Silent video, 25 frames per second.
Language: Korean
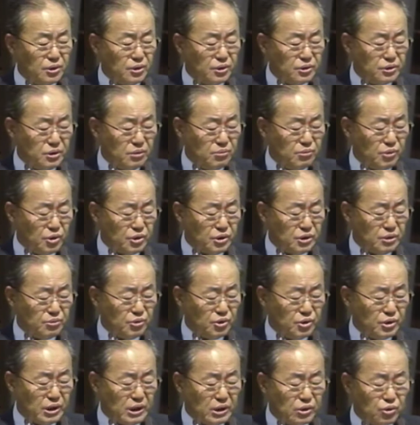것을 먹지
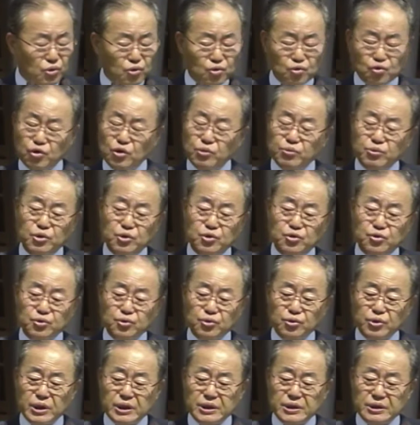못하고 굶어
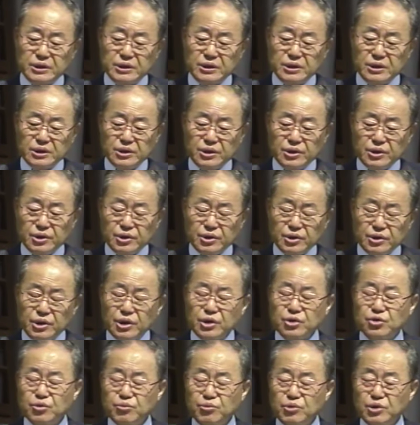죽어가는
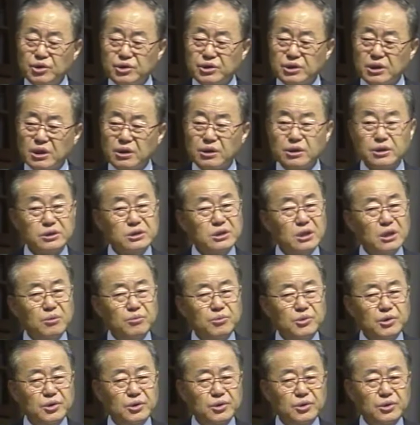예수 믿는 사람 그
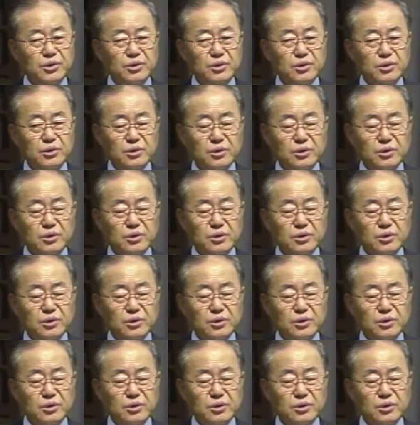사람들은